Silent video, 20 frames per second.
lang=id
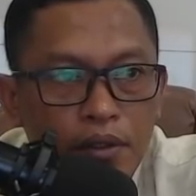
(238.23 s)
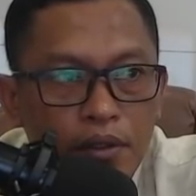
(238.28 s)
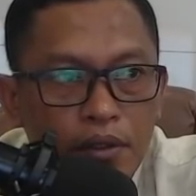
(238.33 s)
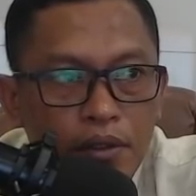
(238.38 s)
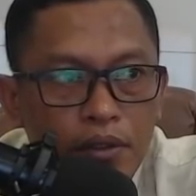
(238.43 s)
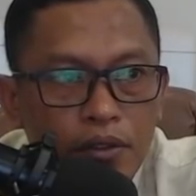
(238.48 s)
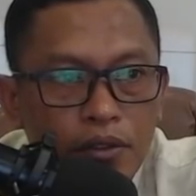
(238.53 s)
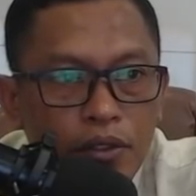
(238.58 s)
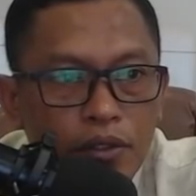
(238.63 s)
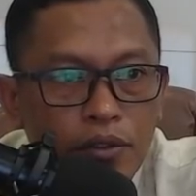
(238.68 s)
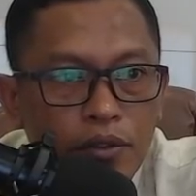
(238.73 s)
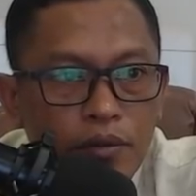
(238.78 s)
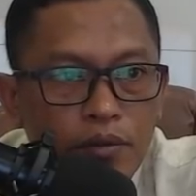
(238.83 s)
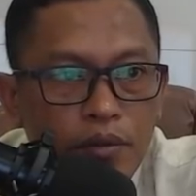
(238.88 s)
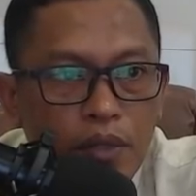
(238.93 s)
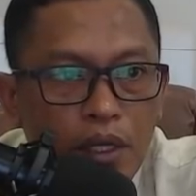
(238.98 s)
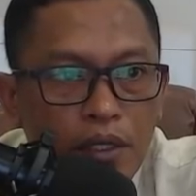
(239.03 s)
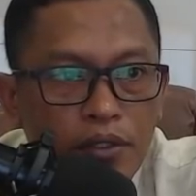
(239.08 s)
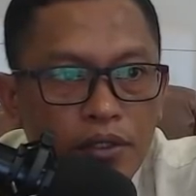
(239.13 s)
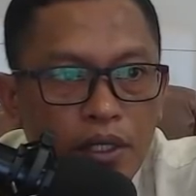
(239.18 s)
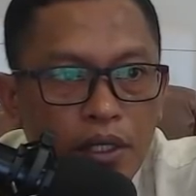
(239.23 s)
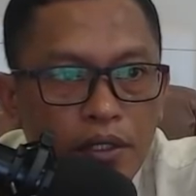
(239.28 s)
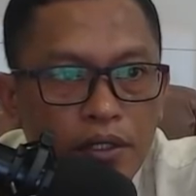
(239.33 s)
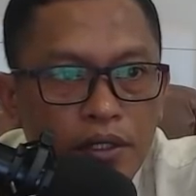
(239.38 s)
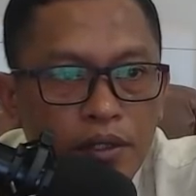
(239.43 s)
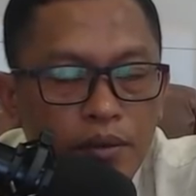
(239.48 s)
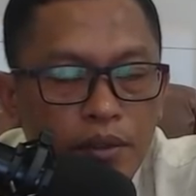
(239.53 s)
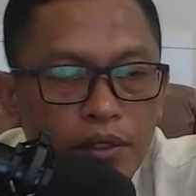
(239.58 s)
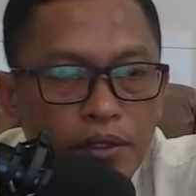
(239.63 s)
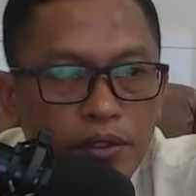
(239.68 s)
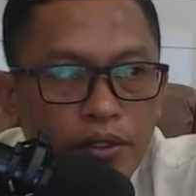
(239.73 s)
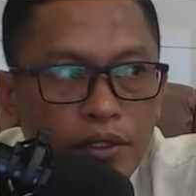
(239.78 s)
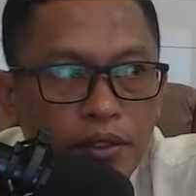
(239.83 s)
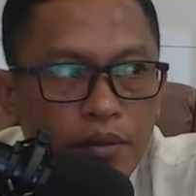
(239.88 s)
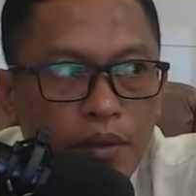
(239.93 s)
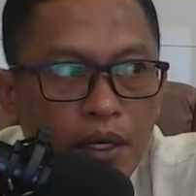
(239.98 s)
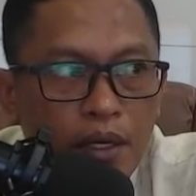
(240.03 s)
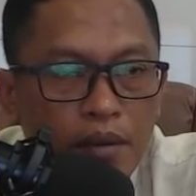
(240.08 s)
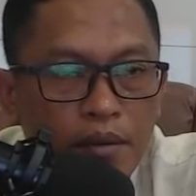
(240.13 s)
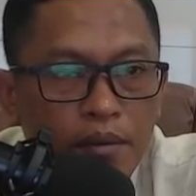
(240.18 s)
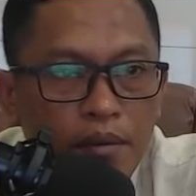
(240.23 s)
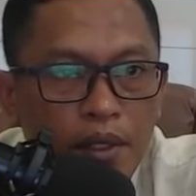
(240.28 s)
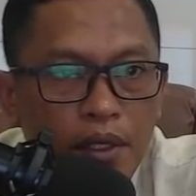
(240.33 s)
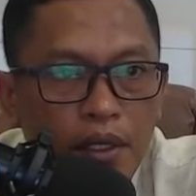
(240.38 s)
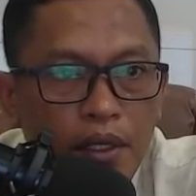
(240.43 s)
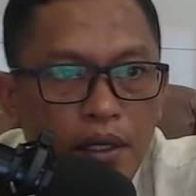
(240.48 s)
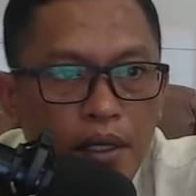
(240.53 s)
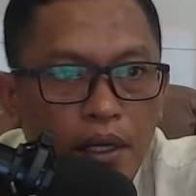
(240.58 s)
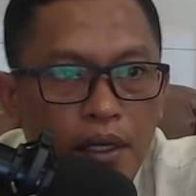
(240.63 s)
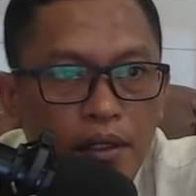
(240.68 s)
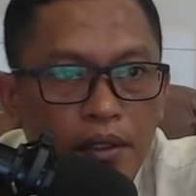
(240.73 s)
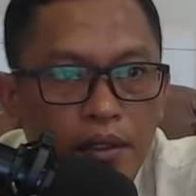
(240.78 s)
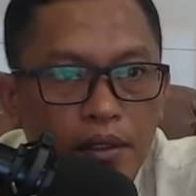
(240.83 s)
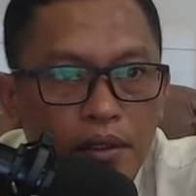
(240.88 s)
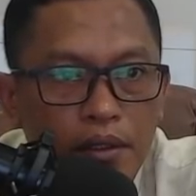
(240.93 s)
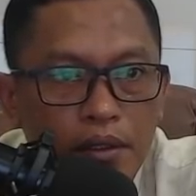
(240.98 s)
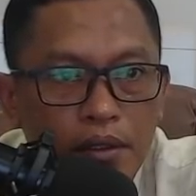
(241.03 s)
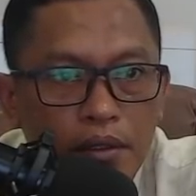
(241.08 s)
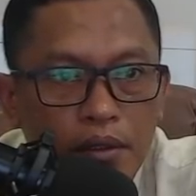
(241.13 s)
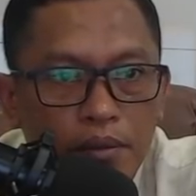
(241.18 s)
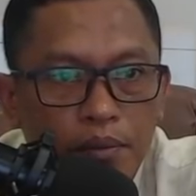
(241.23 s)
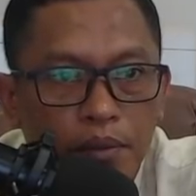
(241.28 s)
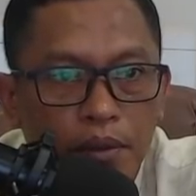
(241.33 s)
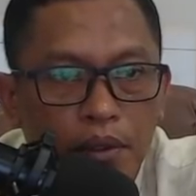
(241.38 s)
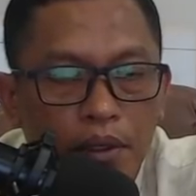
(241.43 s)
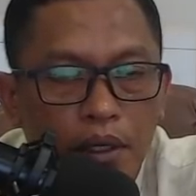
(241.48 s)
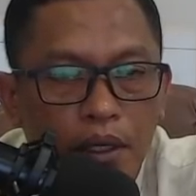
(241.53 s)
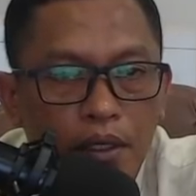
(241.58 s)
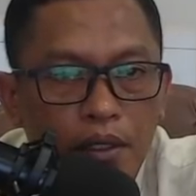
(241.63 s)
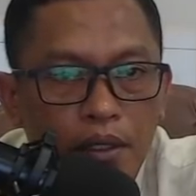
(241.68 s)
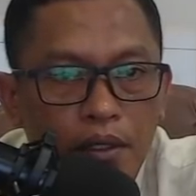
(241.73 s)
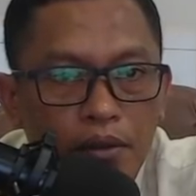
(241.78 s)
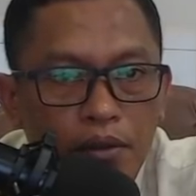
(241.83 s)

Sejumlah saksi mencoba melerai perkelahian